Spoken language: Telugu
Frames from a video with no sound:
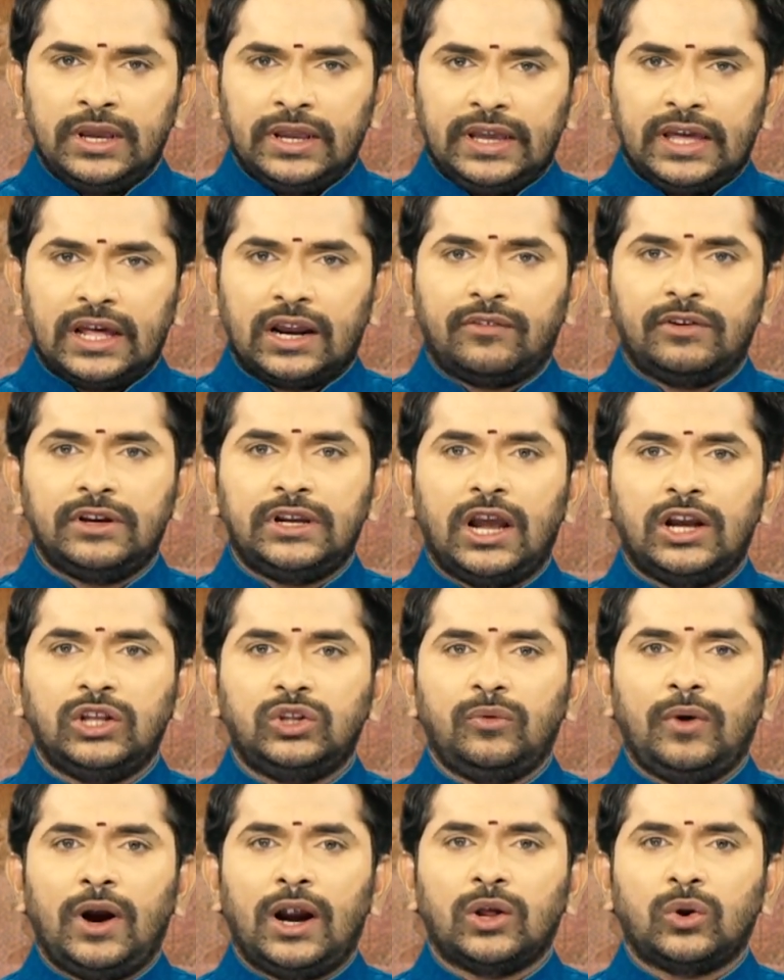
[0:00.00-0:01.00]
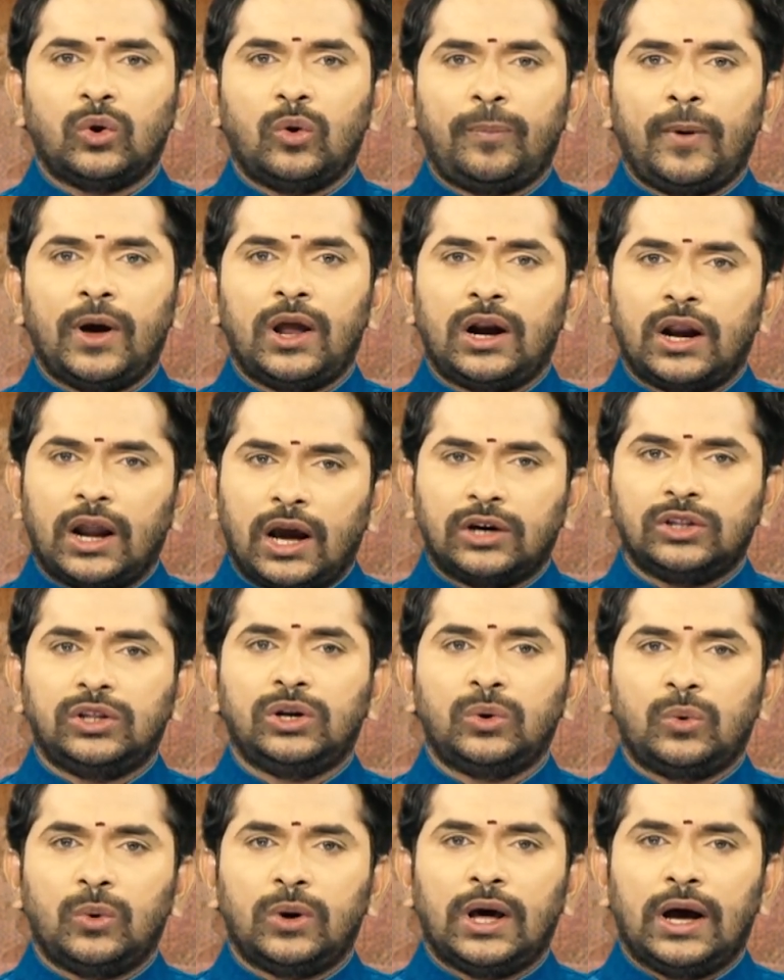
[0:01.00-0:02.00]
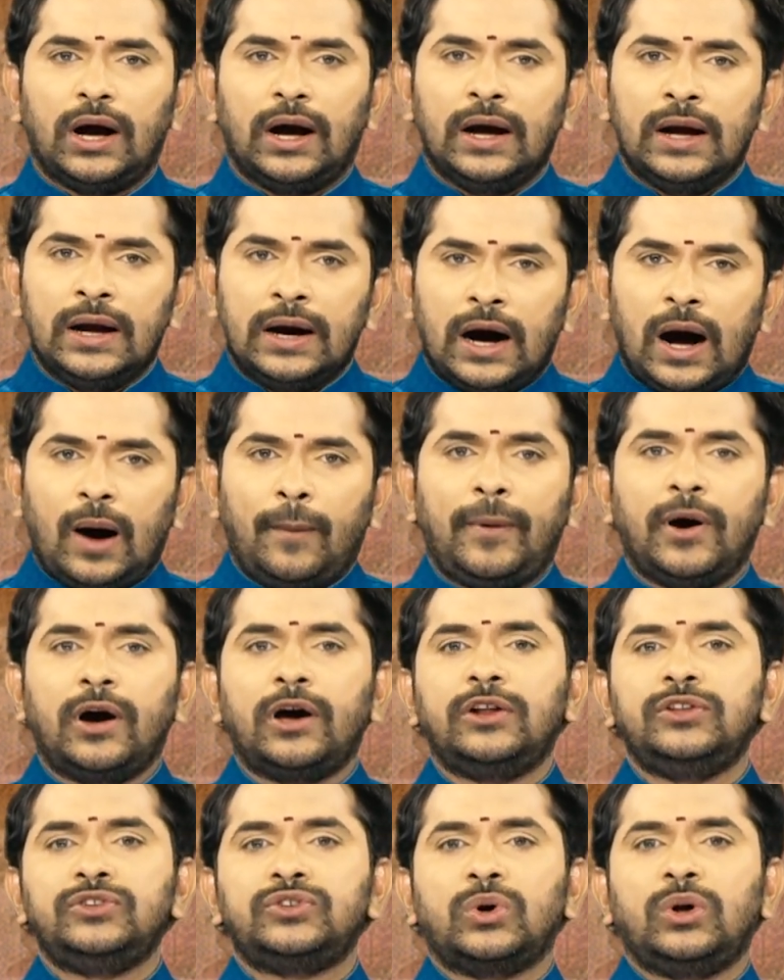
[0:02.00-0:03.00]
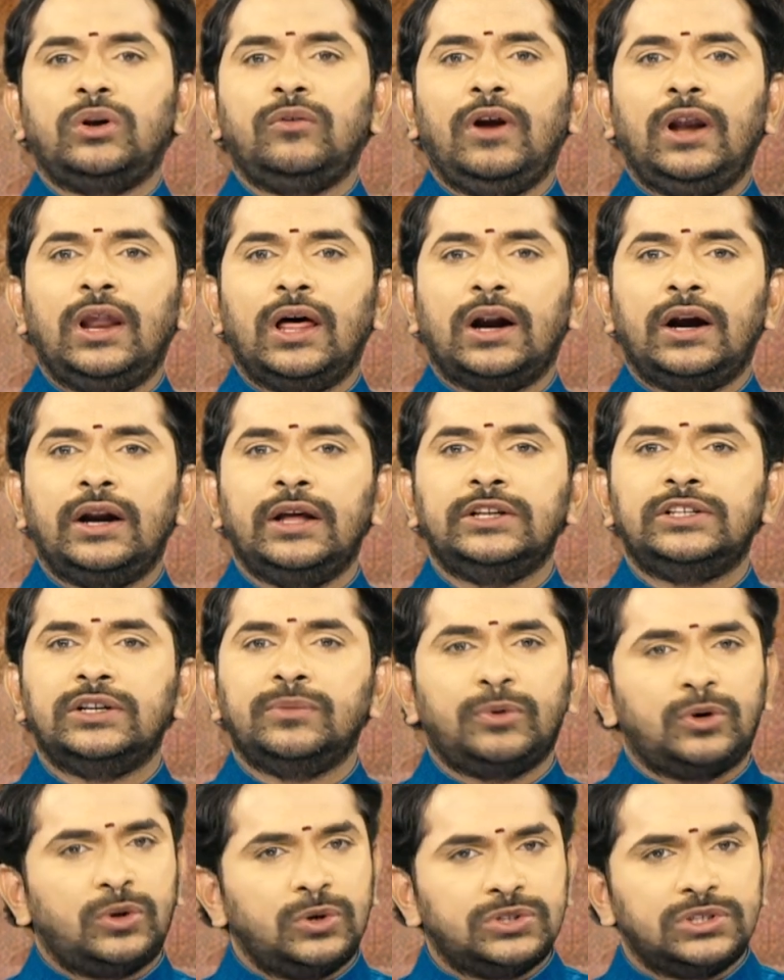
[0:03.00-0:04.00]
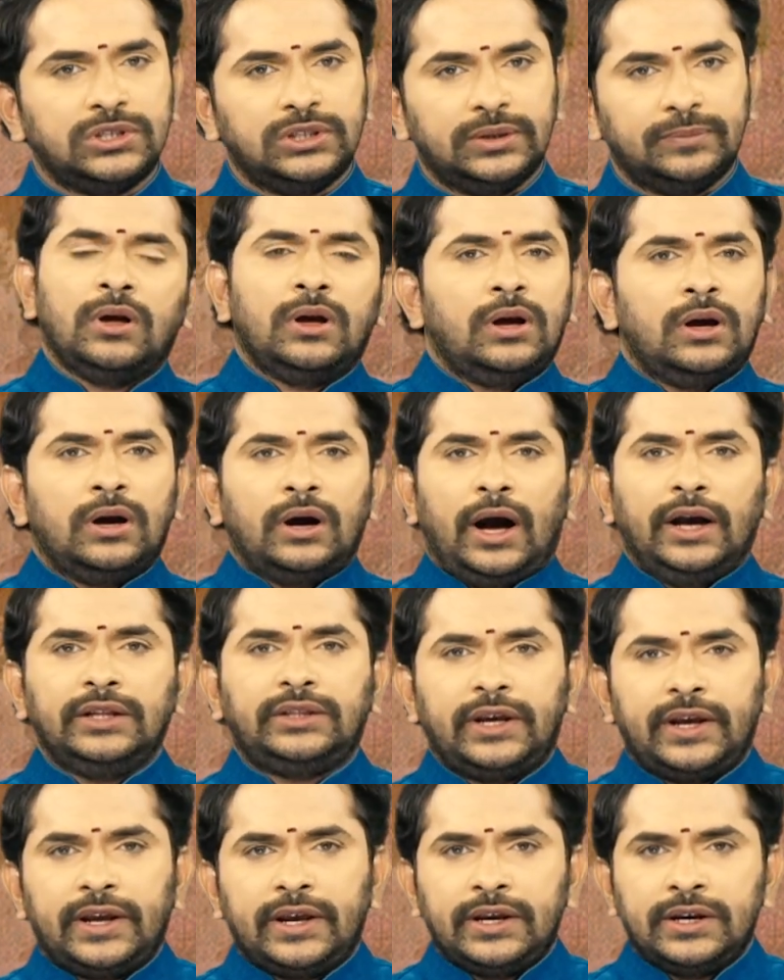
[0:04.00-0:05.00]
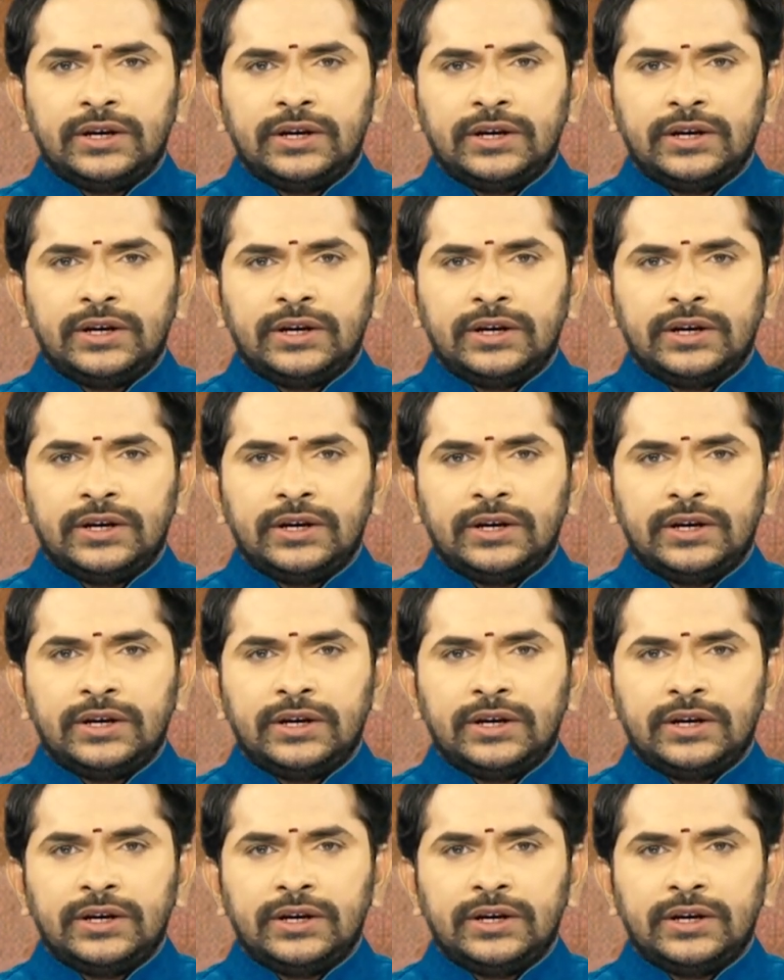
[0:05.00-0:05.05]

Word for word: ఇరవై ఐదు వేల రూపాయల నగదును కూడా అపహరించుకుని వెళ్లారని చెప్పుకొచ్చింది అయితే